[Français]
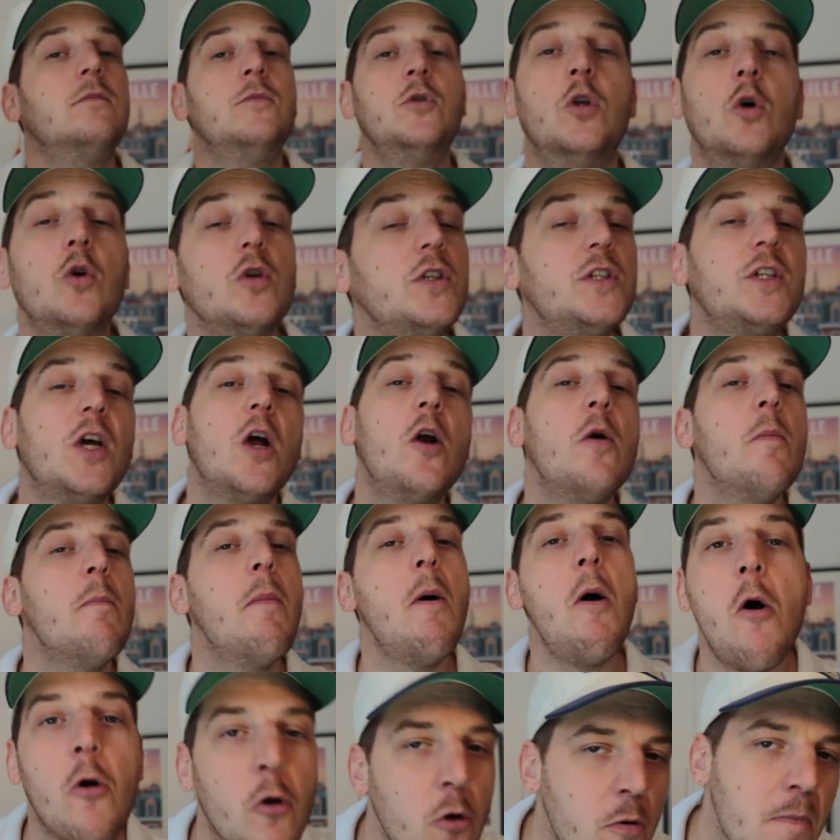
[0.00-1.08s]
non
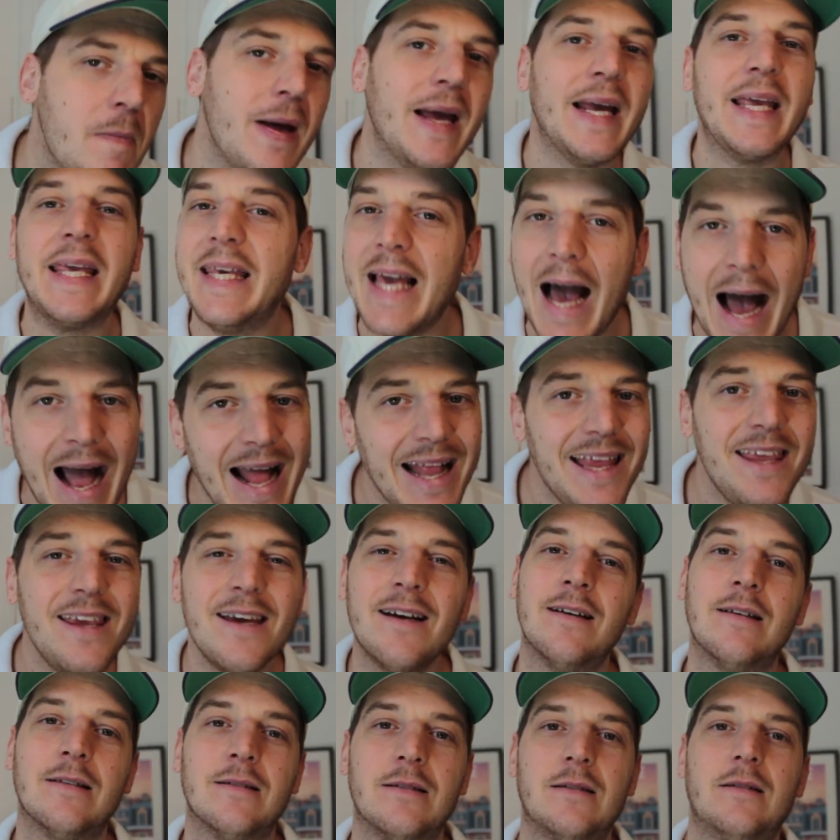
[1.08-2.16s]
seulement le mec
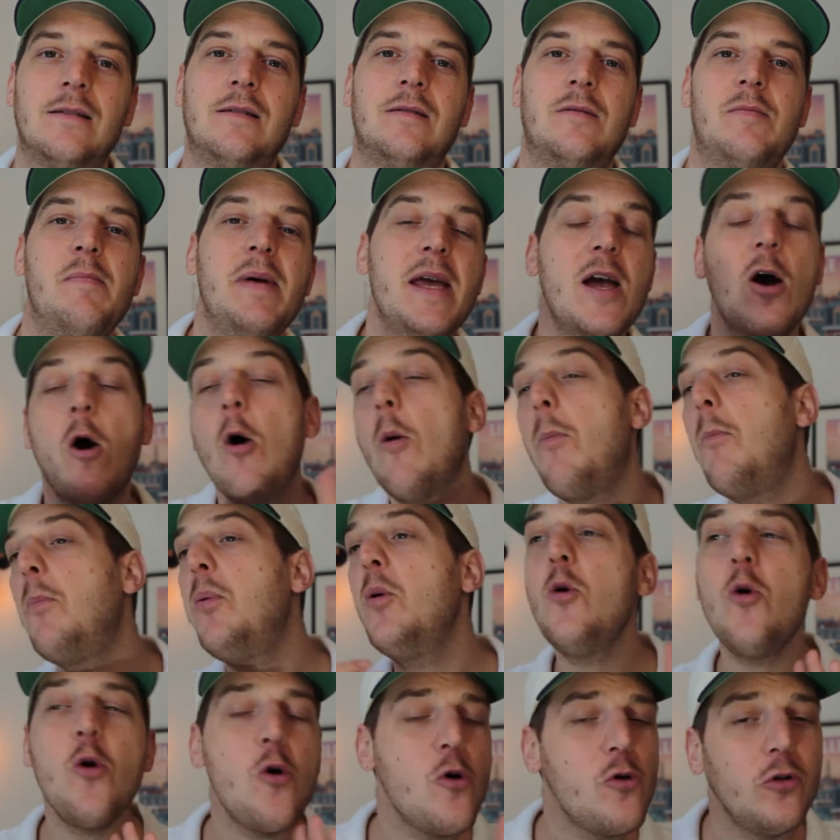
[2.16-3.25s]
gagne, mais en
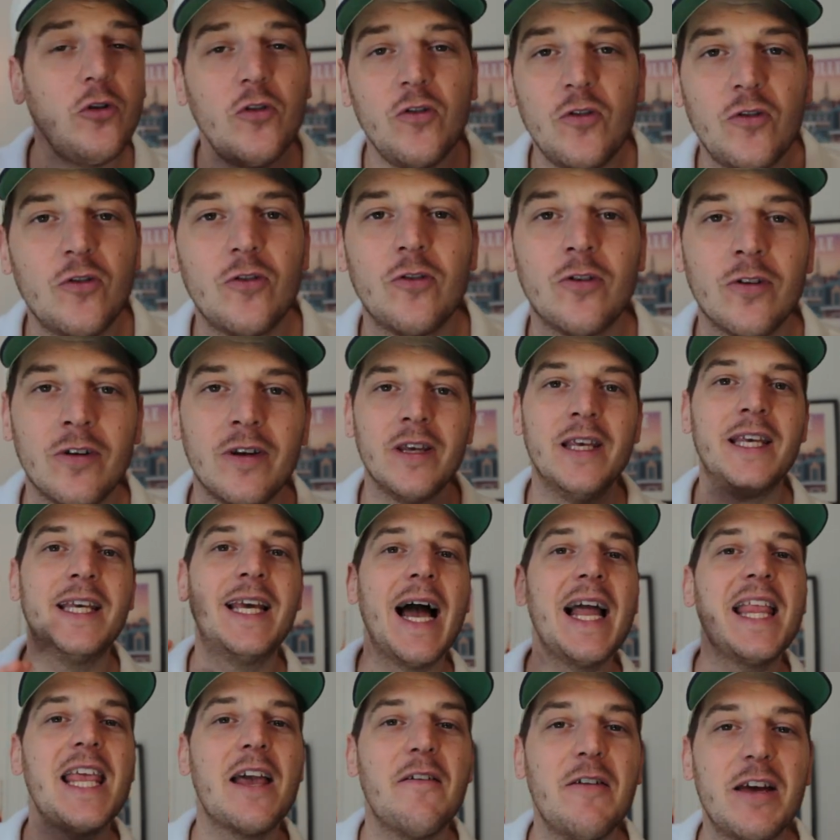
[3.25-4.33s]
plus, il
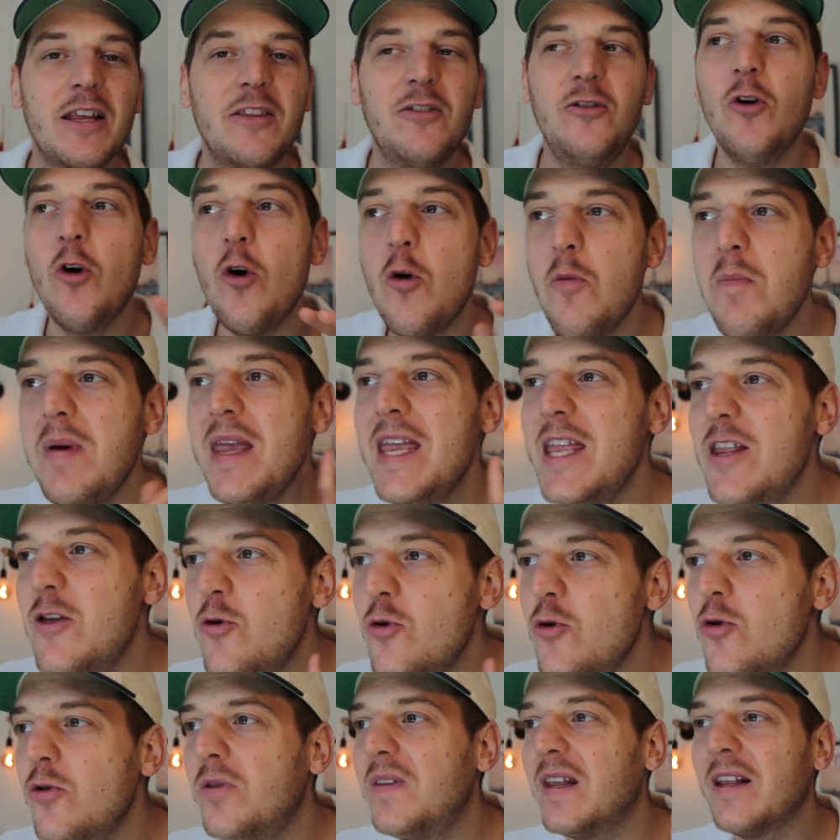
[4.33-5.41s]
gagne avec 2
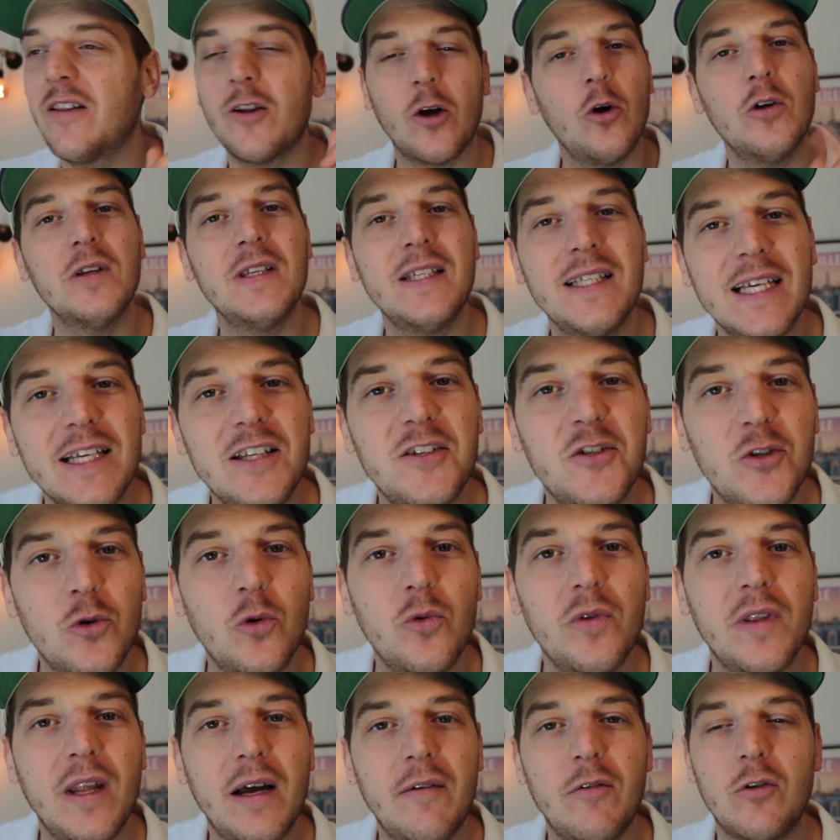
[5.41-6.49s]
minutes et 37
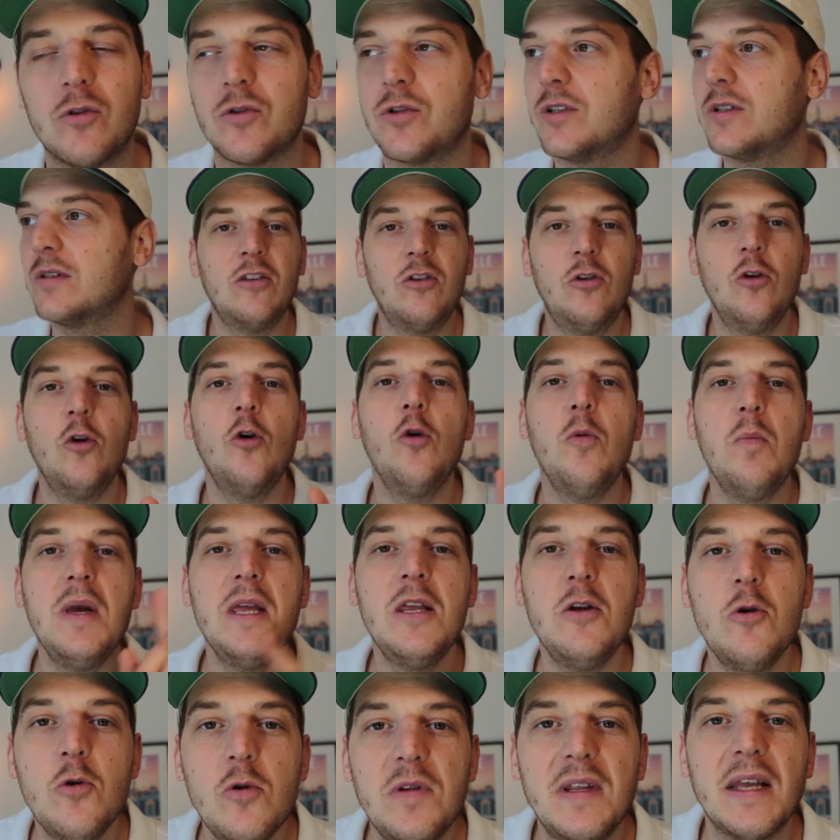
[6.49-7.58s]
secondes d'avance. 2
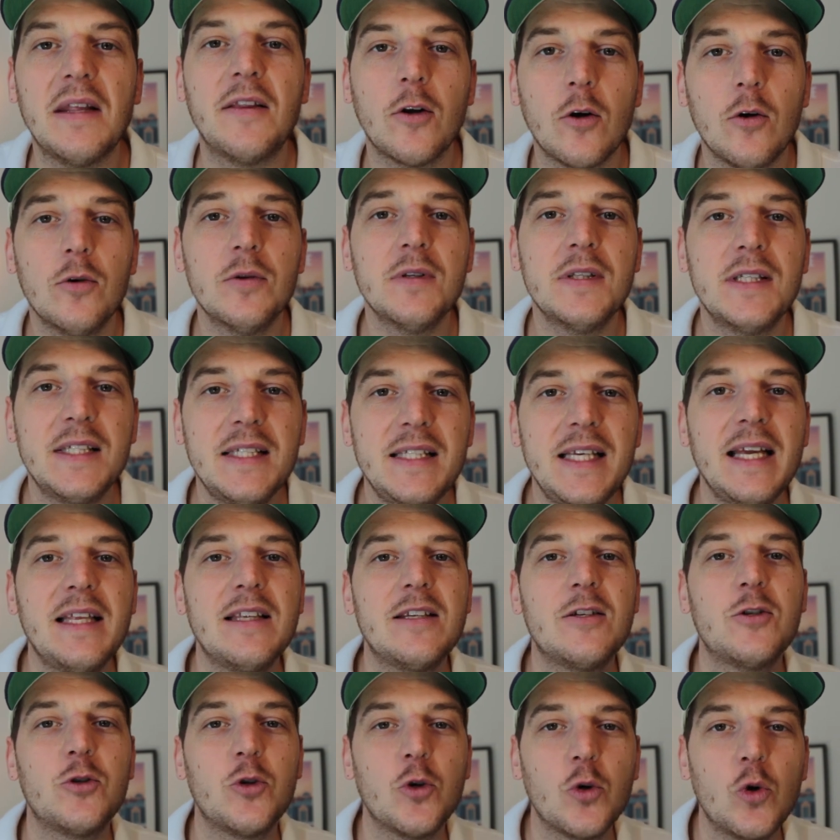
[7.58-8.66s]
minutes et
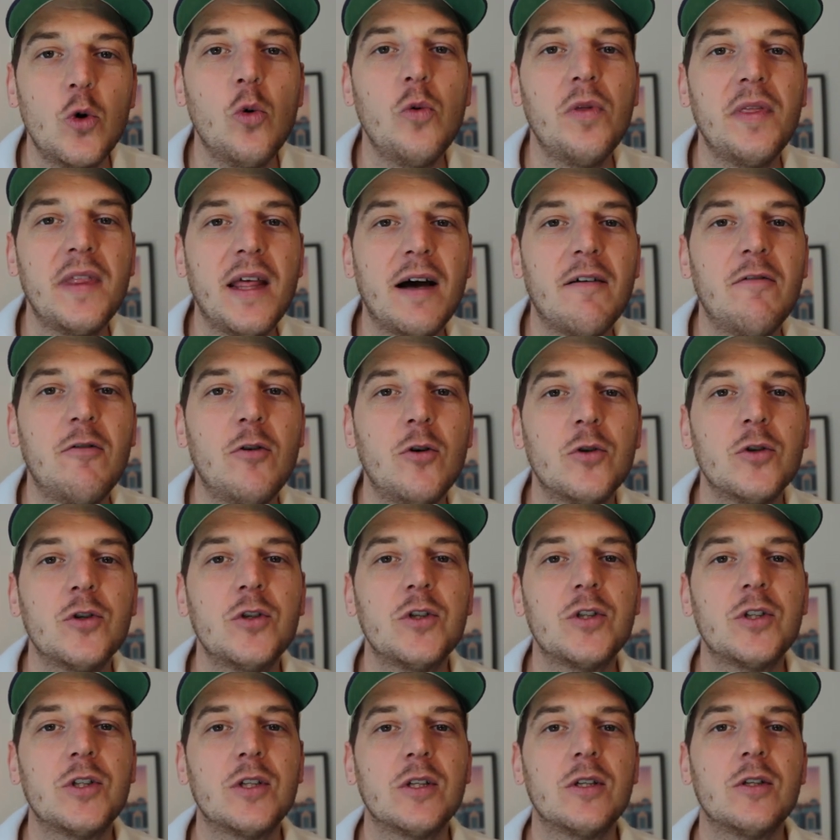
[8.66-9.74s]
37 secondes
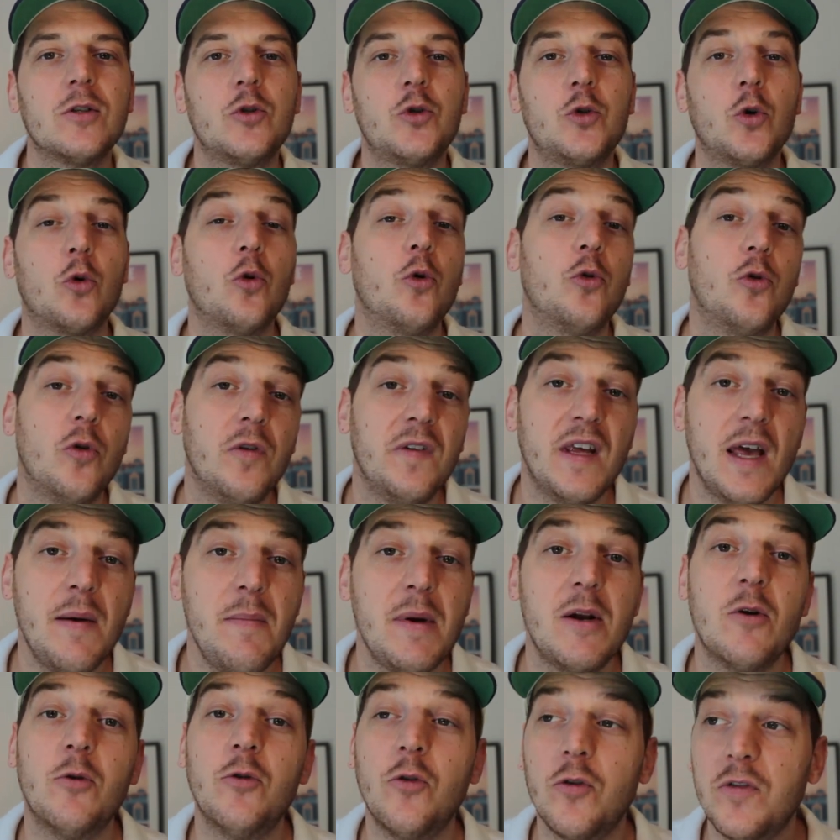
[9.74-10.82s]
d'avance sur le deuxième. Et le